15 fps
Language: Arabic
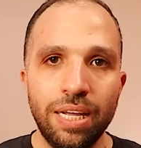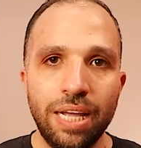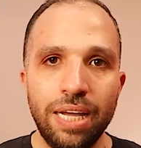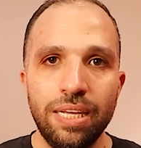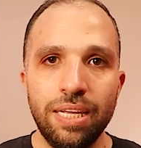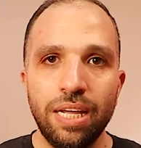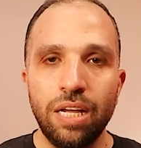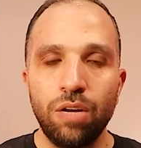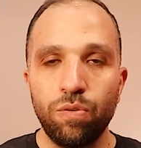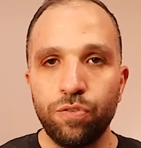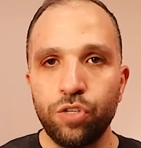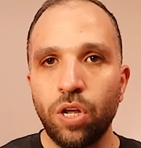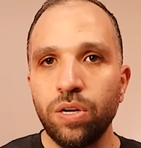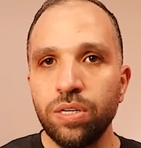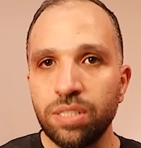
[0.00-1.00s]
اللي جايه
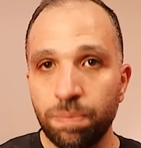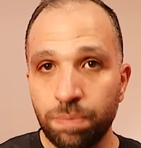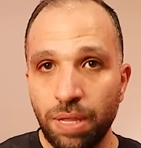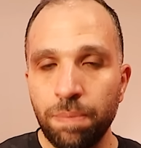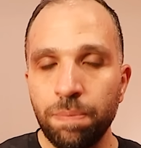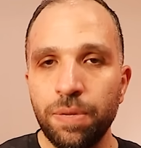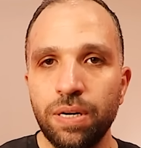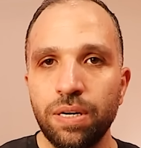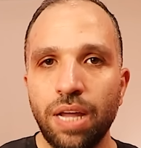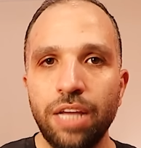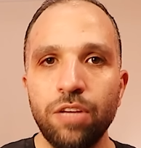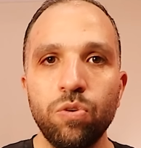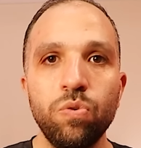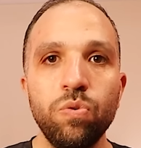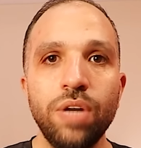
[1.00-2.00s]
وفي شهر سبتمبر
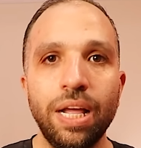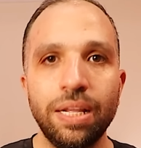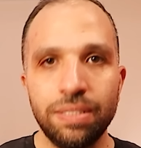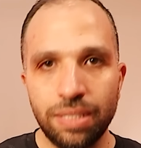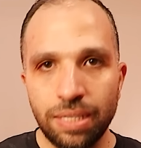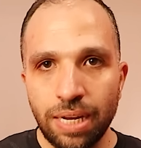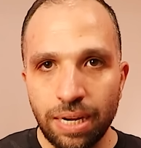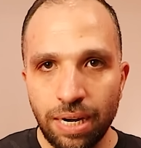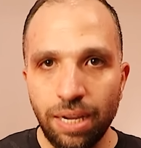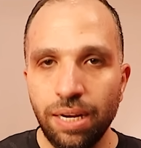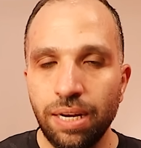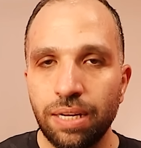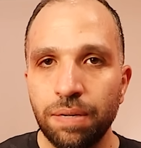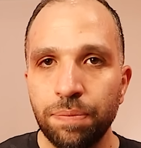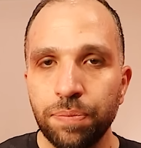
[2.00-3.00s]
هيكون عندنا
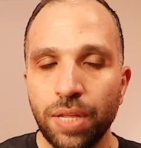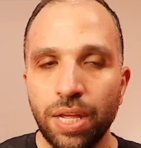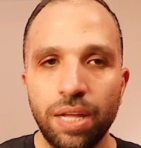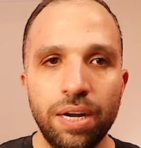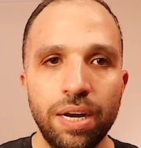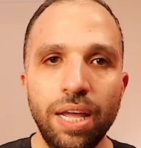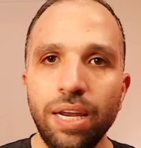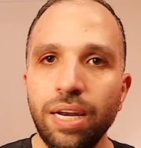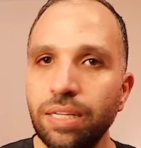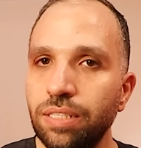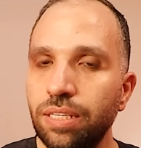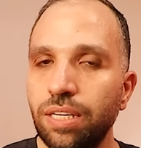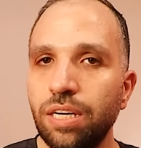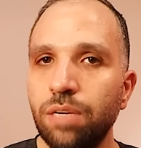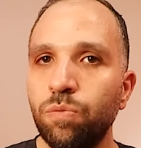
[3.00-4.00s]
رحله الرحله
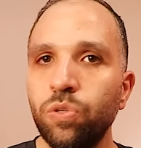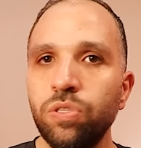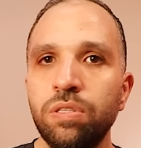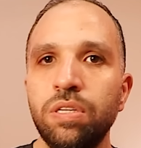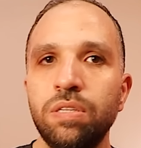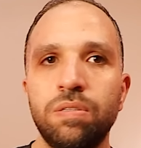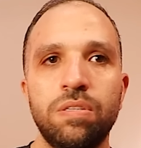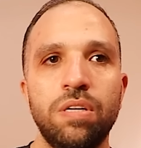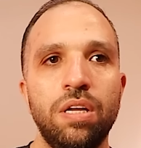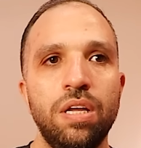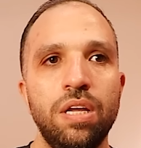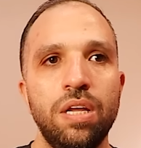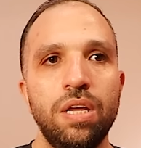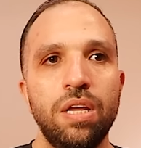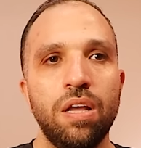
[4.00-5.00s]
دي لمده
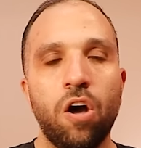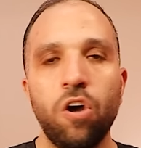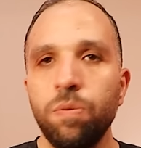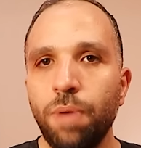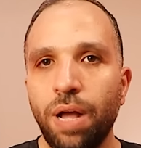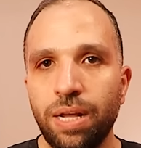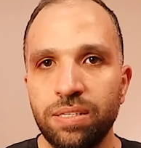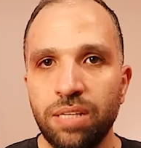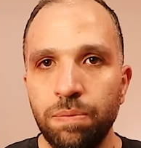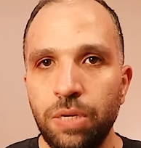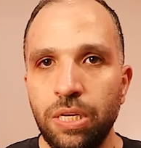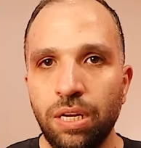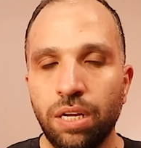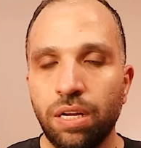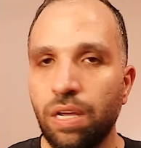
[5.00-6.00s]
اربع
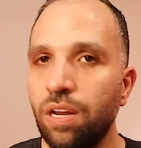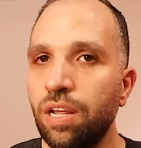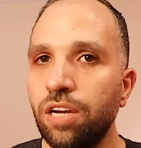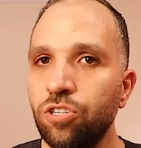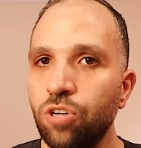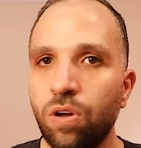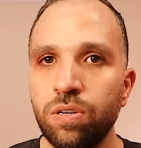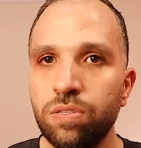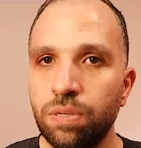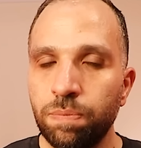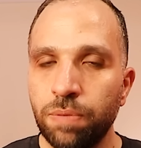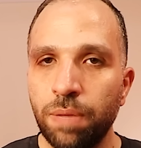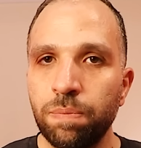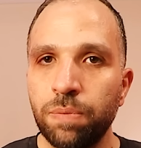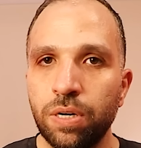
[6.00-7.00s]
اسابيع خلال شهر
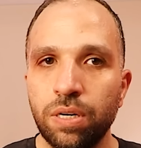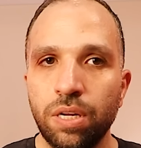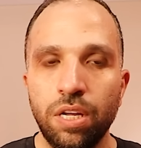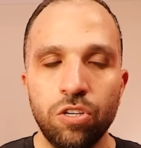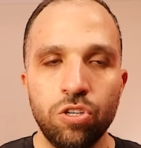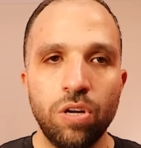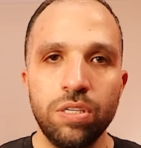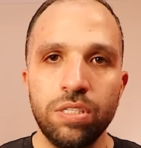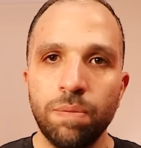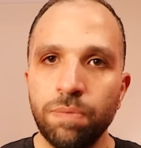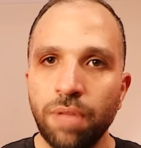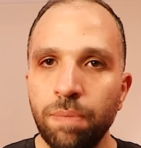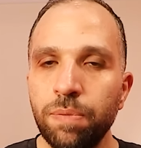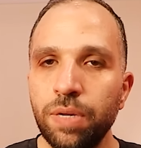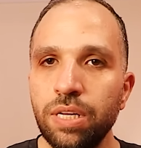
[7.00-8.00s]
سبتمبر شهر
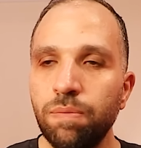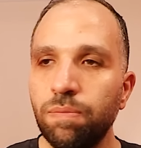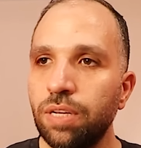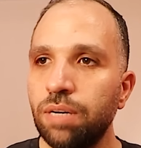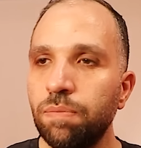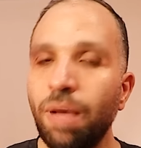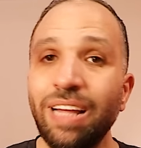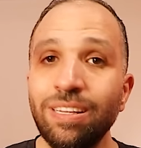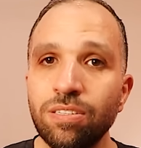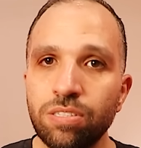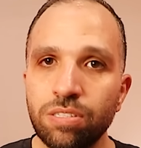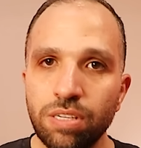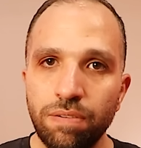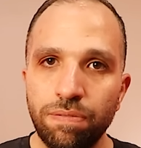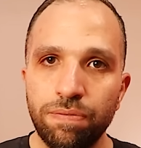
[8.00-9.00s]
سبتمبر يمكن بعد
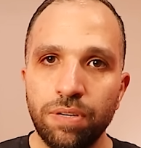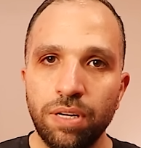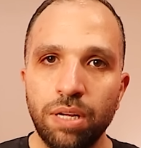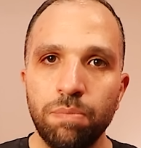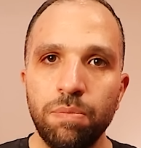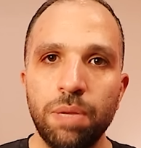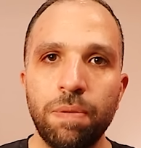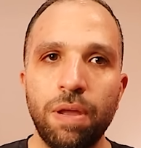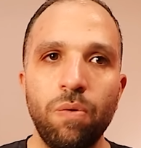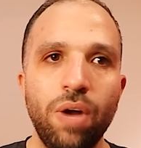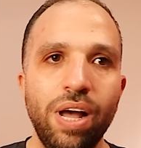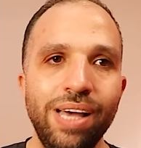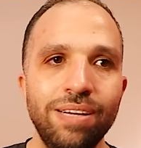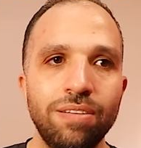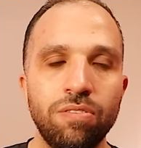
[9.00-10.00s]
الصيف بيبقى
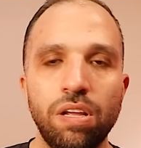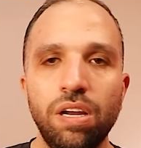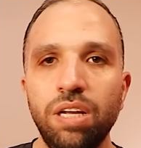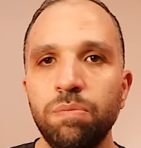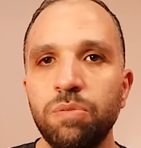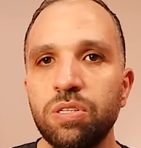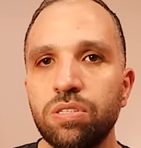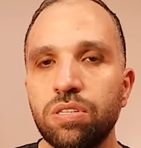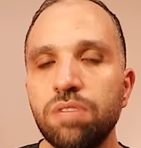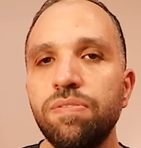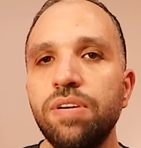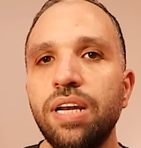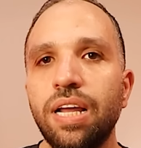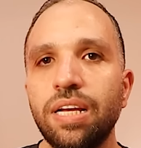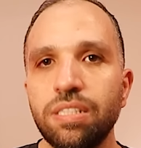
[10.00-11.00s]
الواحد طالع من
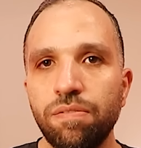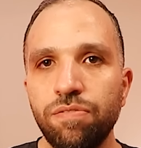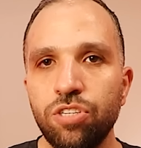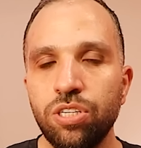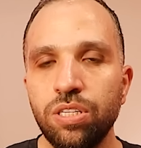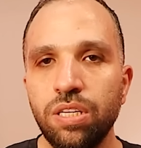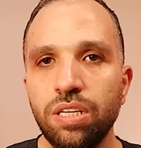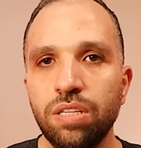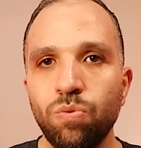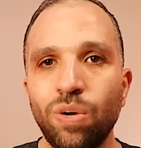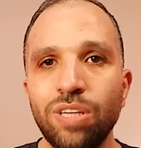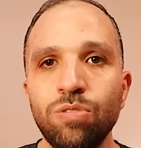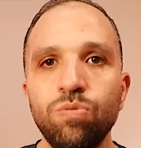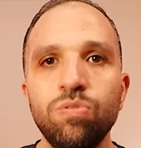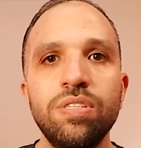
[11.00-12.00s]
الصيف للاسف الشديد
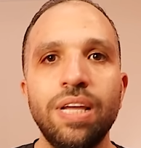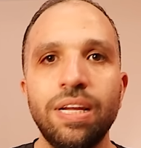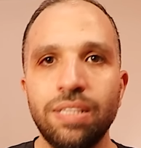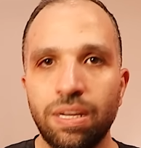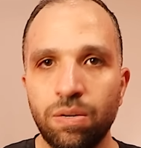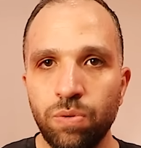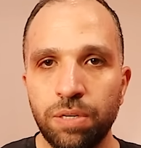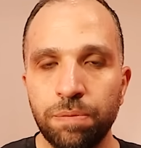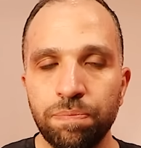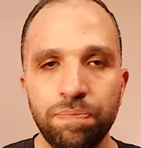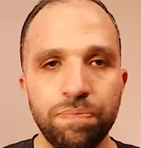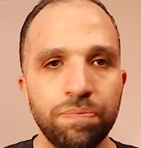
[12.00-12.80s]
وزنه زياده قوي